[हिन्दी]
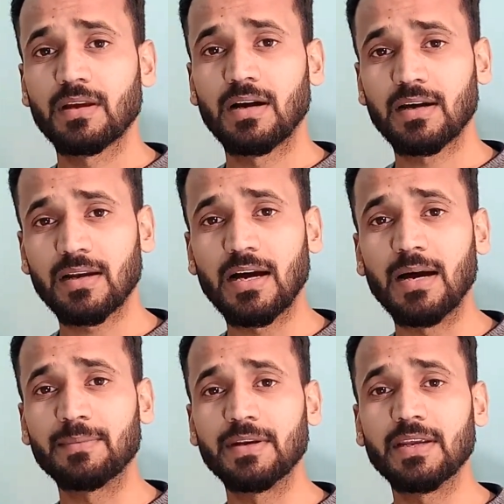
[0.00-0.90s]
अगर
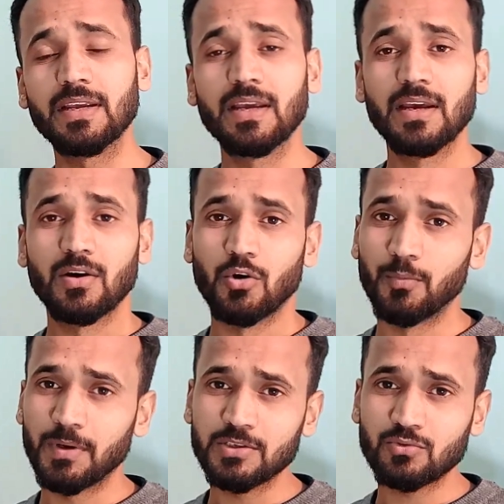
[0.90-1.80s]
आपने
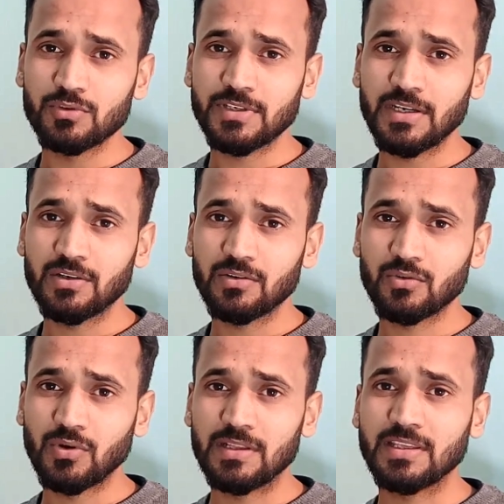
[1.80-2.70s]
ओपन स्कूल से
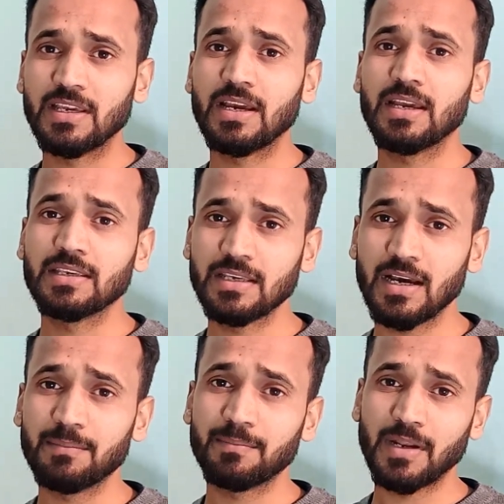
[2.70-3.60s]
ट्वेल्थ किया है
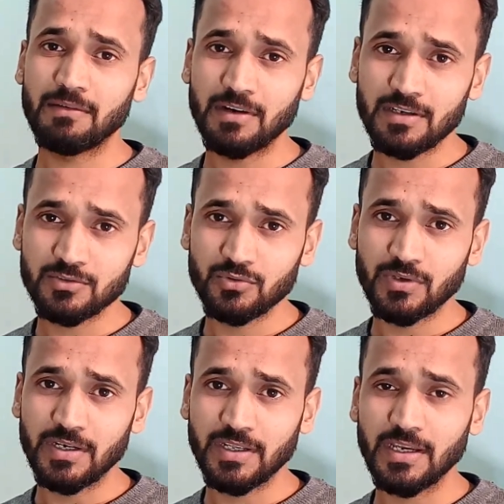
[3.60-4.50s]
या प्राइवेट
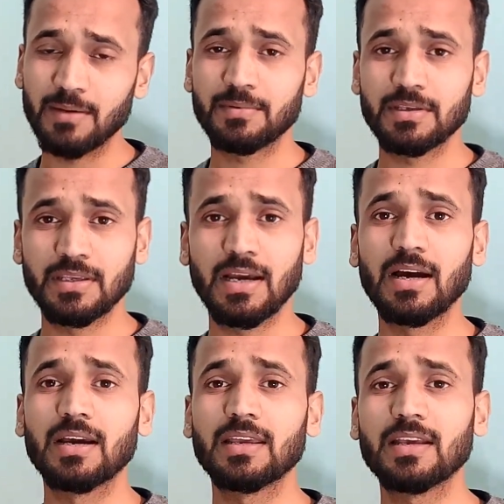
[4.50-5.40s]
स्टूडेंट हैं आप या
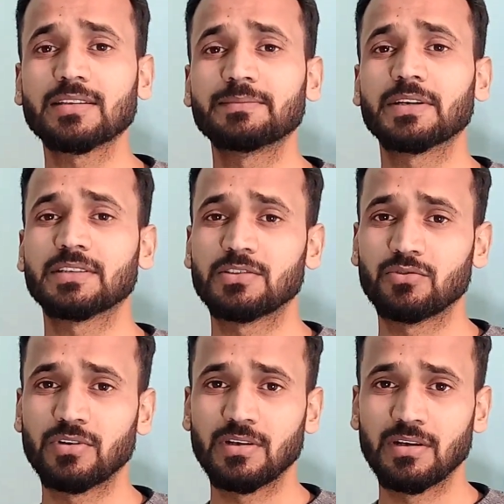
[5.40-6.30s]
एक सब्जेक्ट से
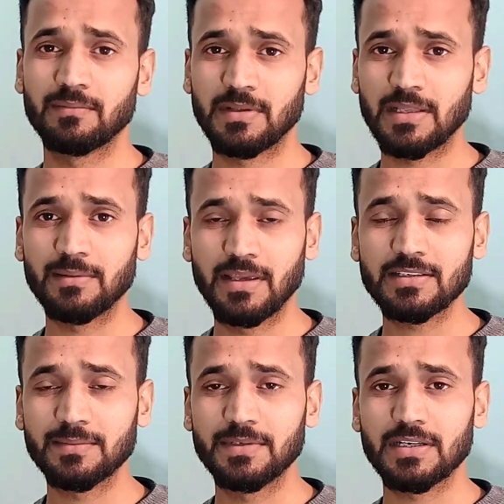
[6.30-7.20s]
स्टूडेंट मतलब एक
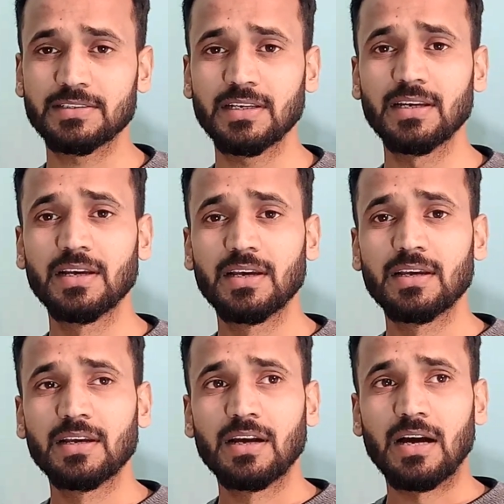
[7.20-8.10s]
सब्जेक्ट से
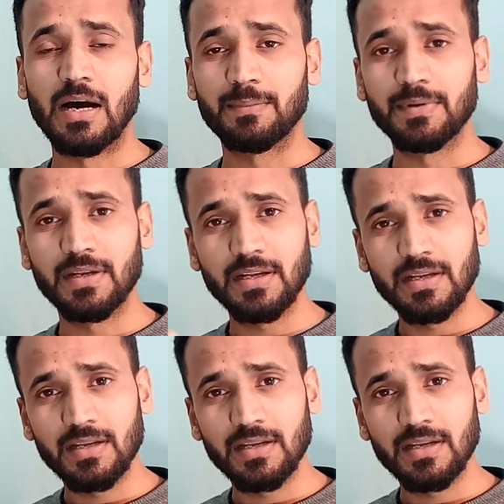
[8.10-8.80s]
आपने